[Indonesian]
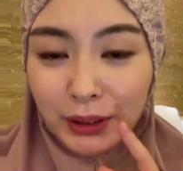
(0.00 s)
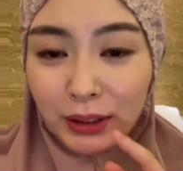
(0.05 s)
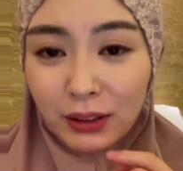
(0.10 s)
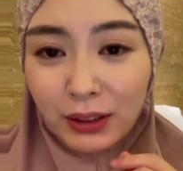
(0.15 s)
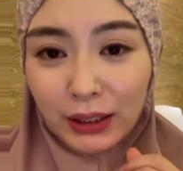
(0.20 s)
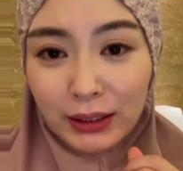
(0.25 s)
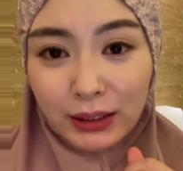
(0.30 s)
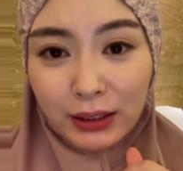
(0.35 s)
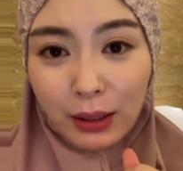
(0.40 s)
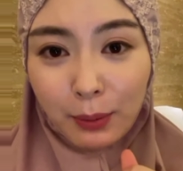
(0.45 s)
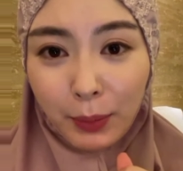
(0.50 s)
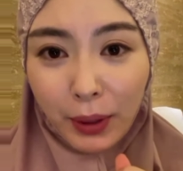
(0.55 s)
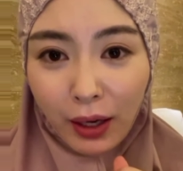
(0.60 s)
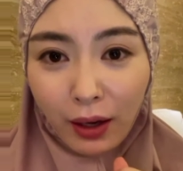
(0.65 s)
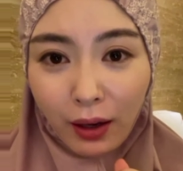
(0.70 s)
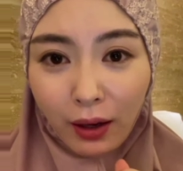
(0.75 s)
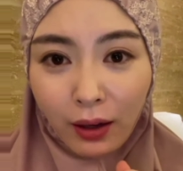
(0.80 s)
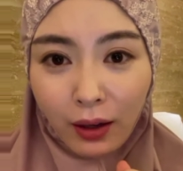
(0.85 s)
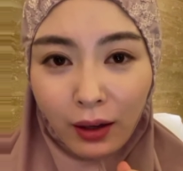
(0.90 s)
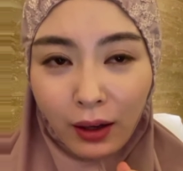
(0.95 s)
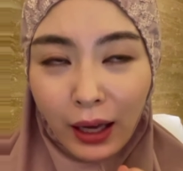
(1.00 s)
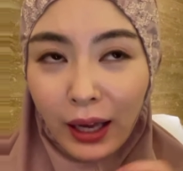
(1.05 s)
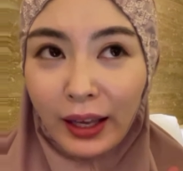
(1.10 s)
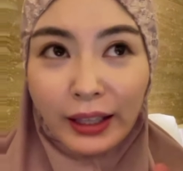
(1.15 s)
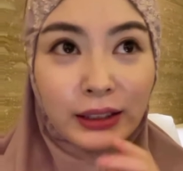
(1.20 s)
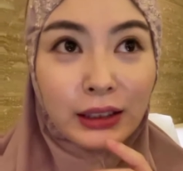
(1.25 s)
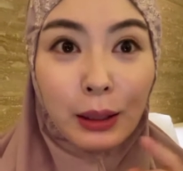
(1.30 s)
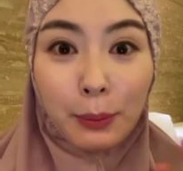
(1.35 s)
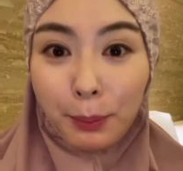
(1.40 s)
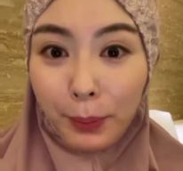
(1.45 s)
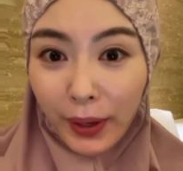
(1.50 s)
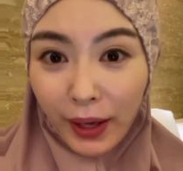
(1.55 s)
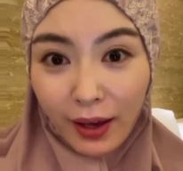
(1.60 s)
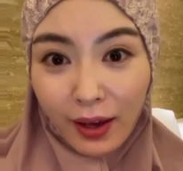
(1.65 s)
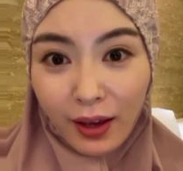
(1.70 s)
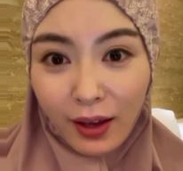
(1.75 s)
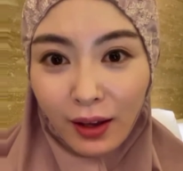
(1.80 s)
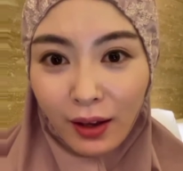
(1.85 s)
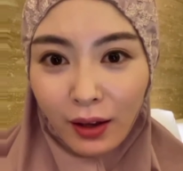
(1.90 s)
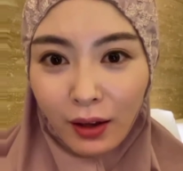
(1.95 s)
Masih di SMA? Ah,
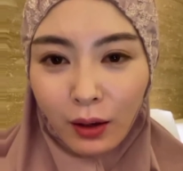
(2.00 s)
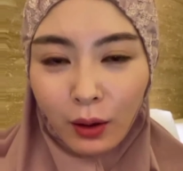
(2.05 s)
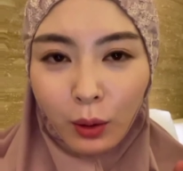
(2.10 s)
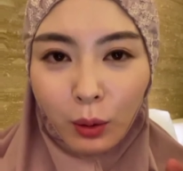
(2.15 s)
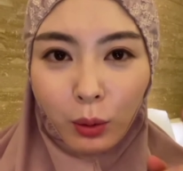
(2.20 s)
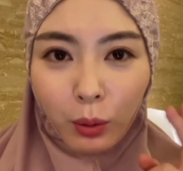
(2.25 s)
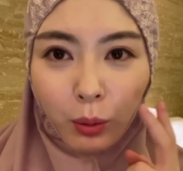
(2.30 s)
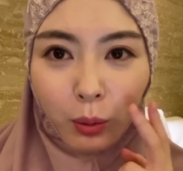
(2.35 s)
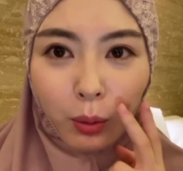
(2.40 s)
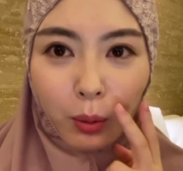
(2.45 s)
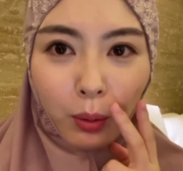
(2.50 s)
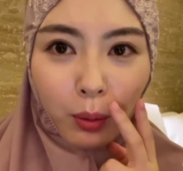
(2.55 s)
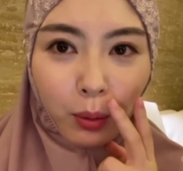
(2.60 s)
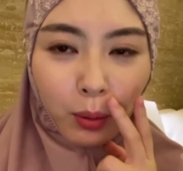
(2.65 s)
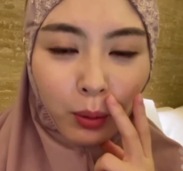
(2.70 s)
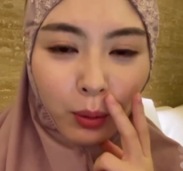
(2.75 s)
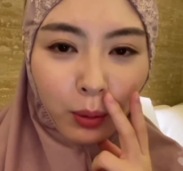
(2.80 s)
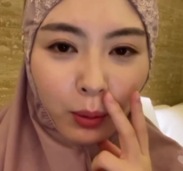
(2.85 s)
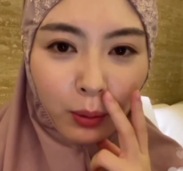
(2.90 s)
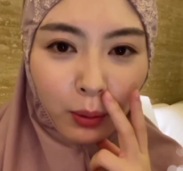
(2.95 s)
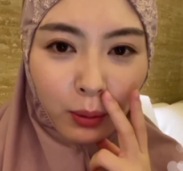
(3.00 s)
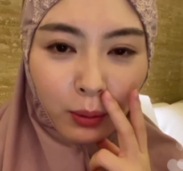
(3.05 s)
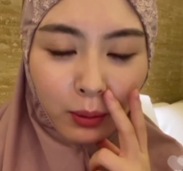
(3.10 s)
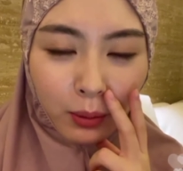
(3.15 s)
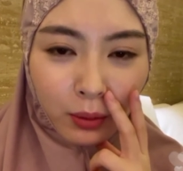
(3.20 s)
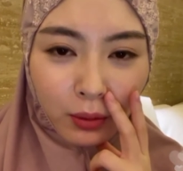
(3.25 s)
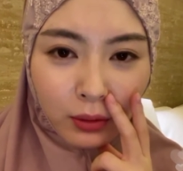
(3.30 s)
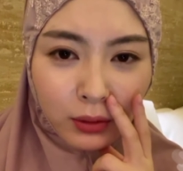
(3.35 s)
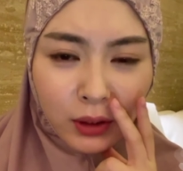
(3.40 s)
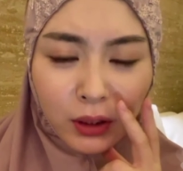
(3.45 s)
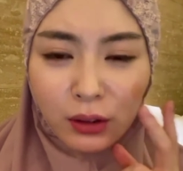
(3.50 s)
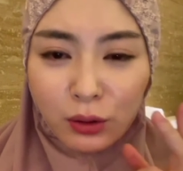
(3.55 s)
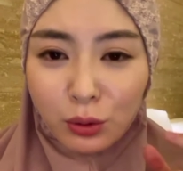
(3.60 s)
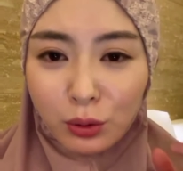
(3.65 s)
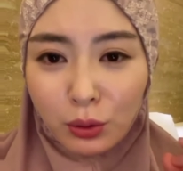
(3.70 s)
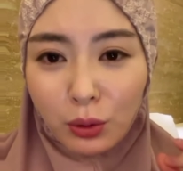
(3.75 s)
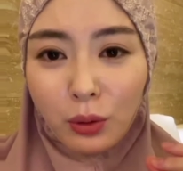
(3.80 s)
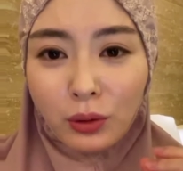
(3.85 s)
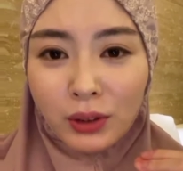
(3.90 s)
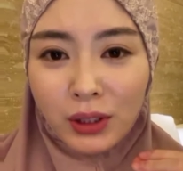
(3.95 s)
SMP. Oh,
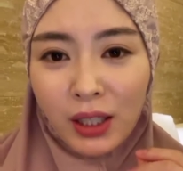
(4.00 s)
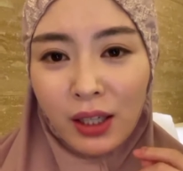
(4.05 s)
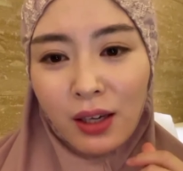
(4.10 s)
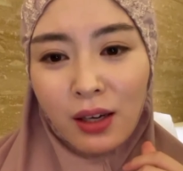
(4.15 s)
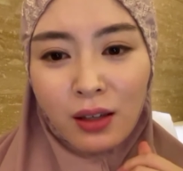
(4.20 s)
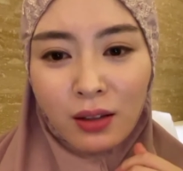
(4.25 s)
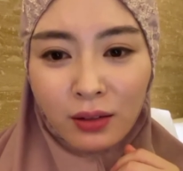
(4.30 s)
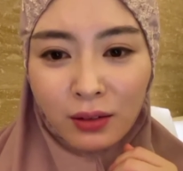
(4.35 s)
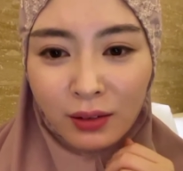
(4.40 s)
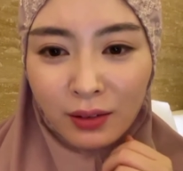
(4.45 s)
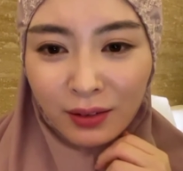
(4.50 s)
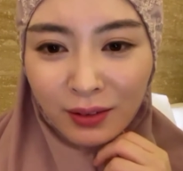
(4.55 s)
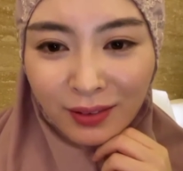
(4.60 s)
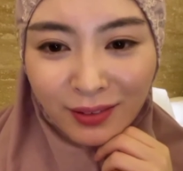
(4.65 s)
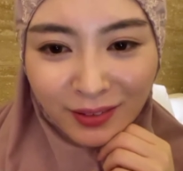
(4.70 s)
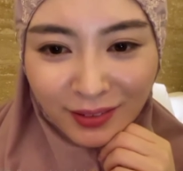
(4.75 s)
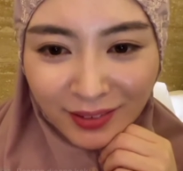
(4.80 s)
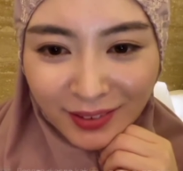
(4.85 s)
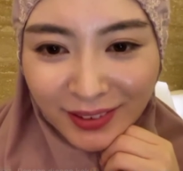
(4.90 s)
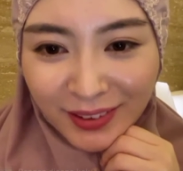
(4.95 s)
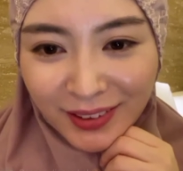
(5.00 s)
tidur dong sayang.